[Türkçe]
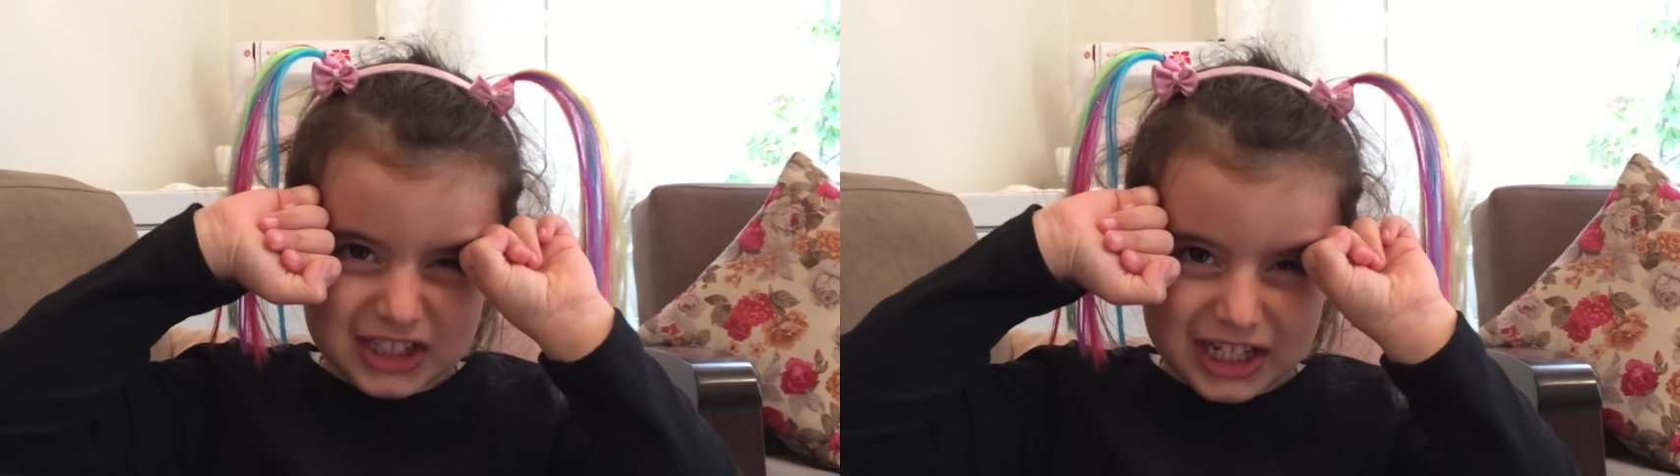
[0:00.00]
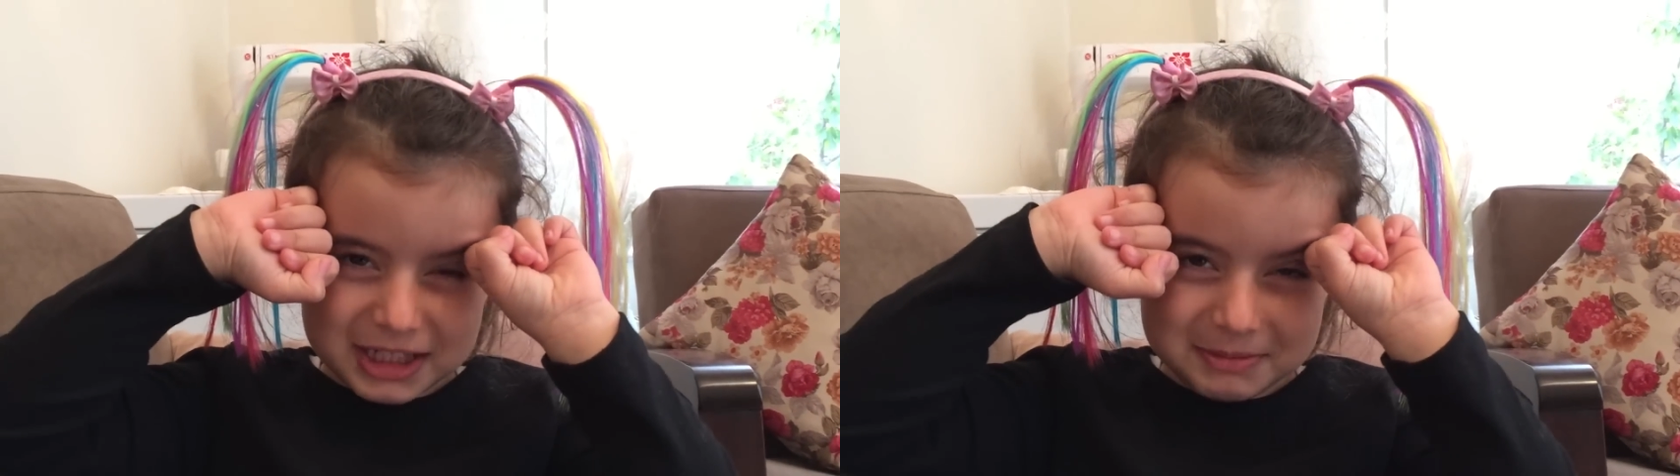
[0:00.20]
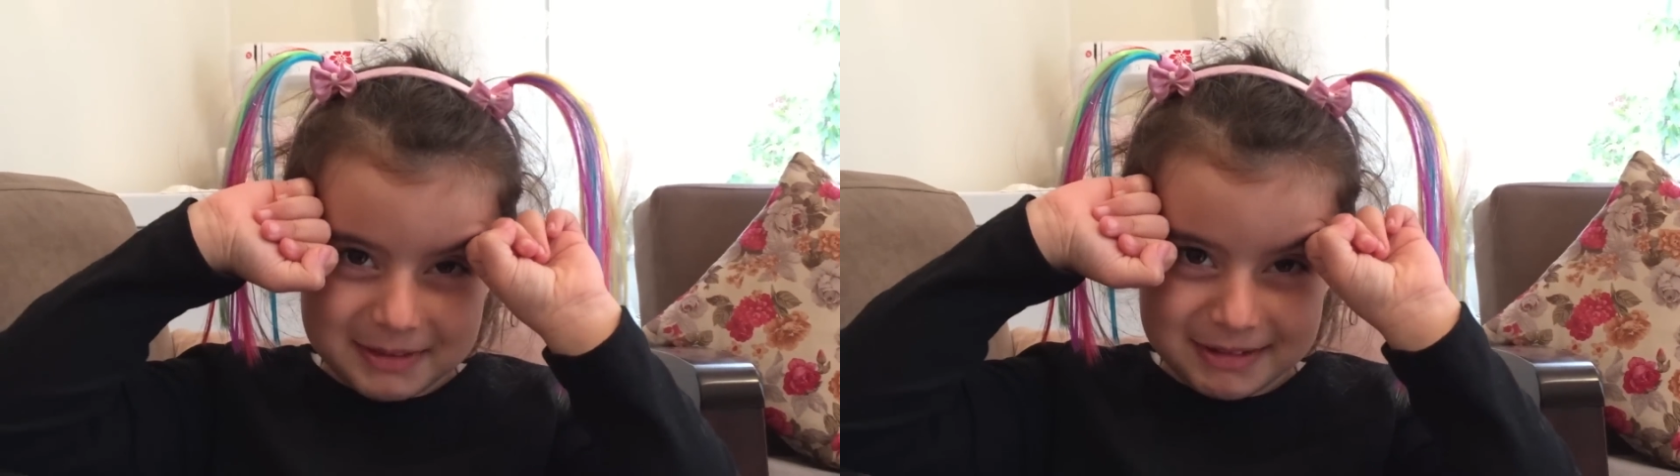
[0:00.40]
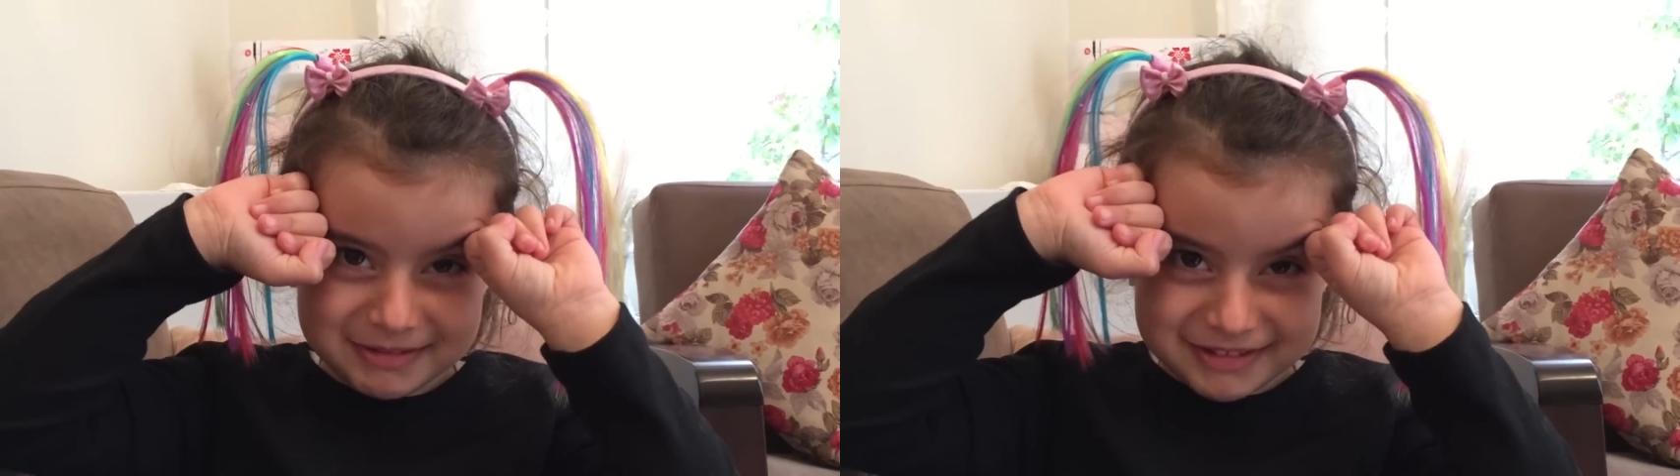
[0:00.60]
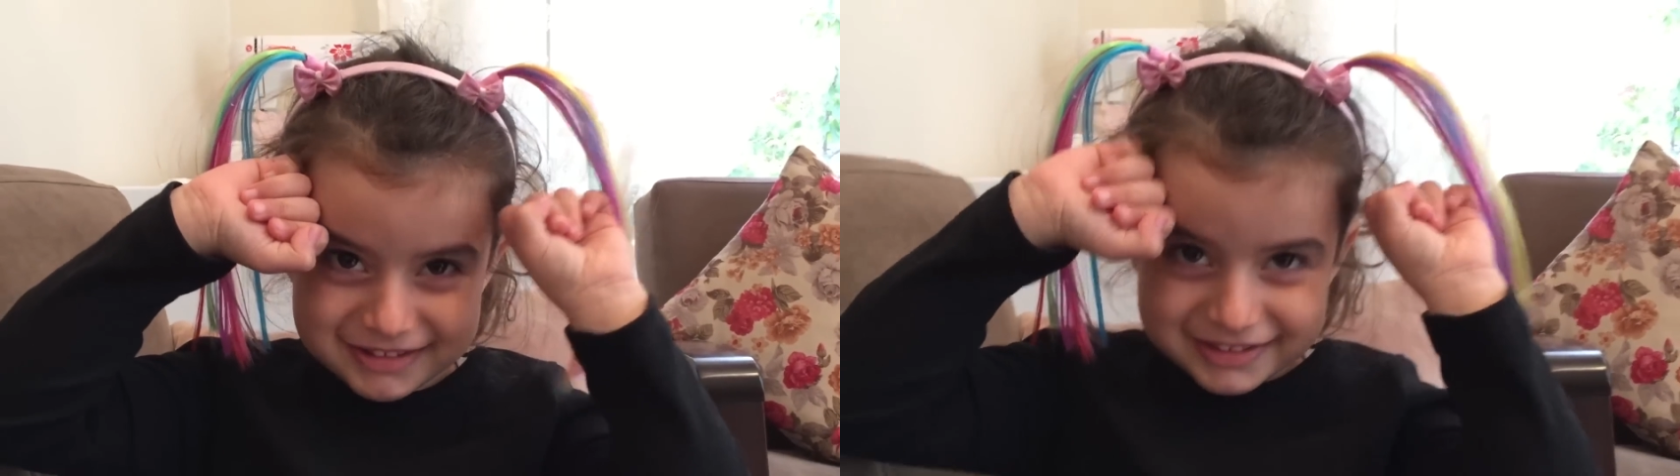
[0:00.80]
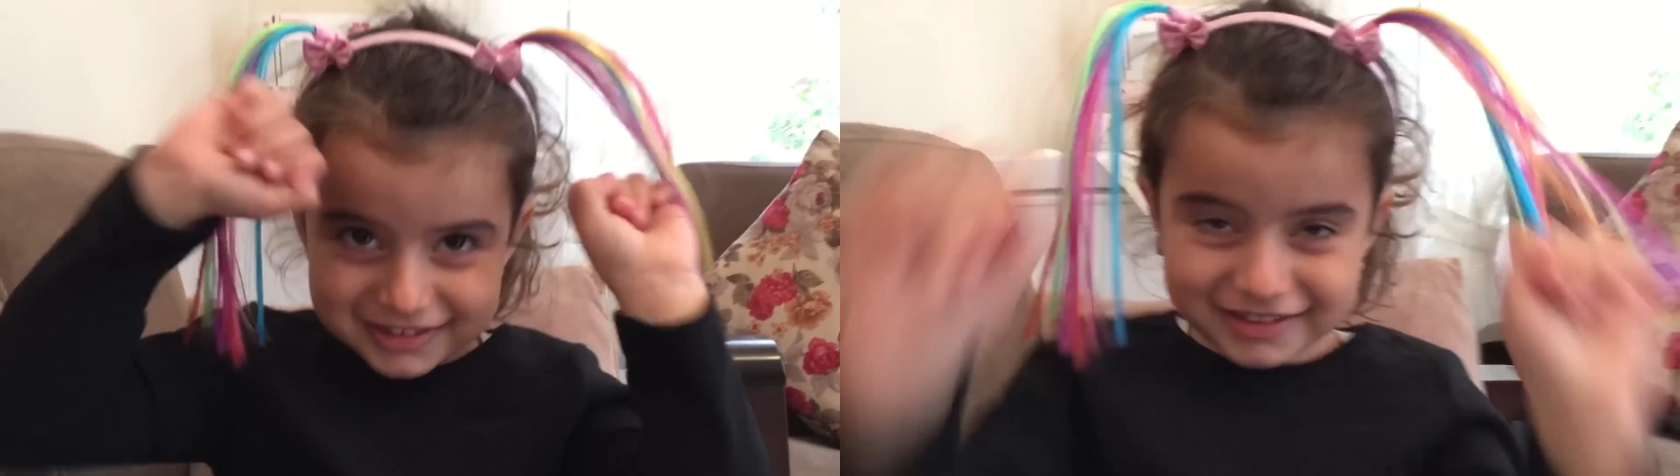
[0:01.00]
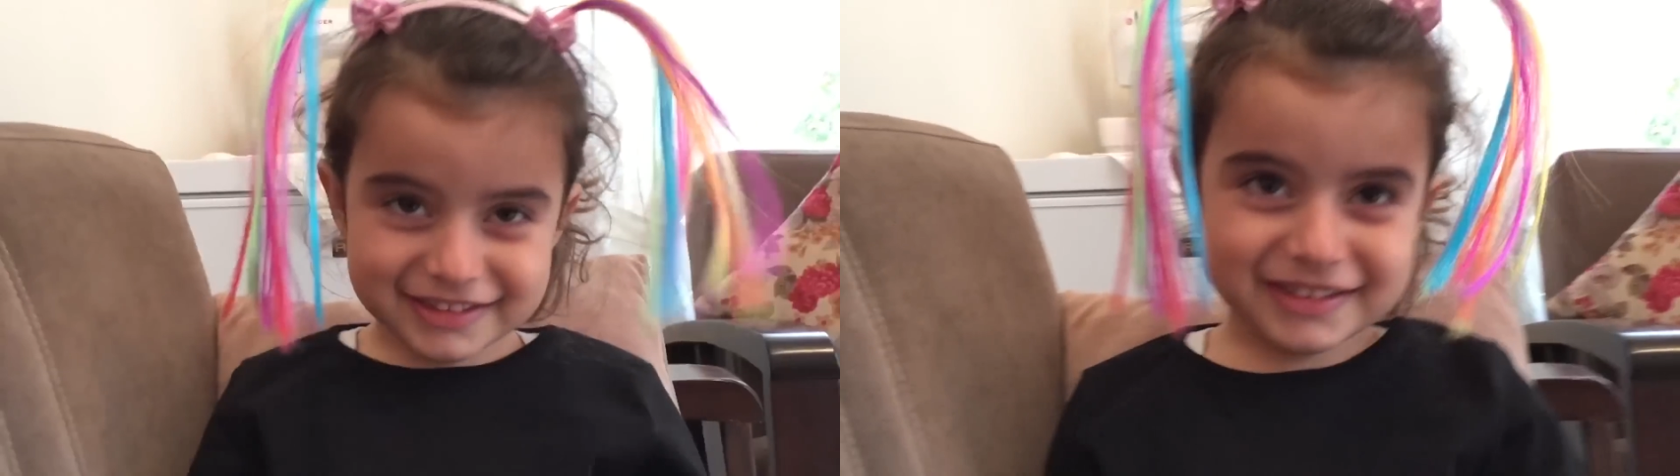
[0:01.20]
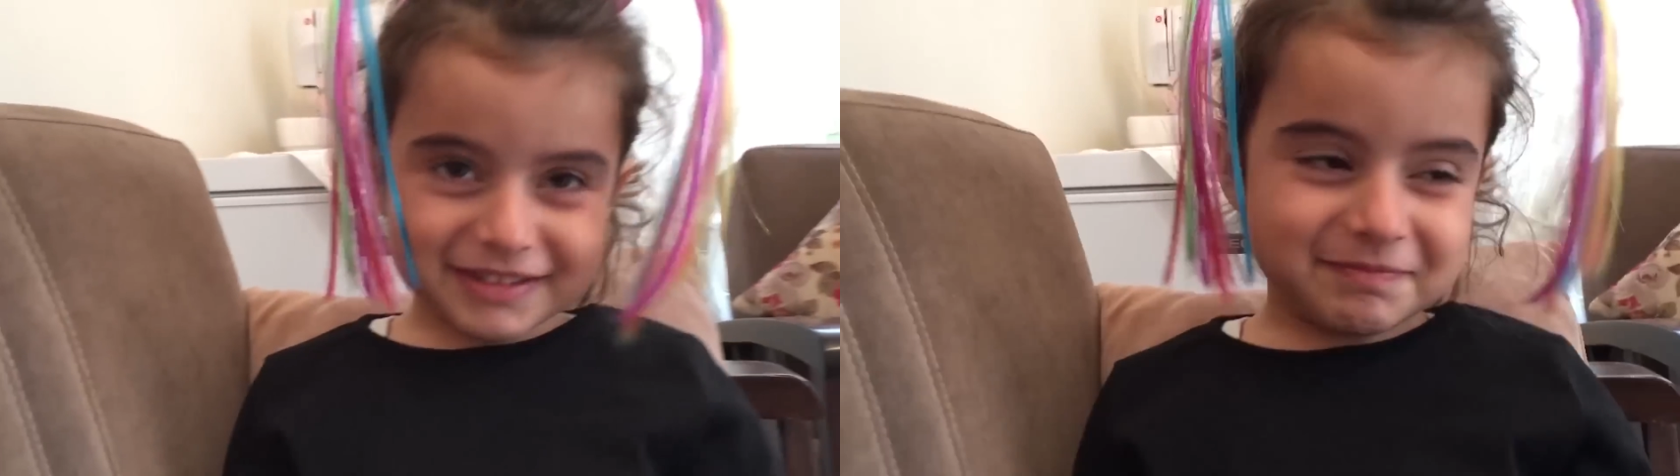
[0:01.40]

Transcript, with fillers: şekerimi. Neyini?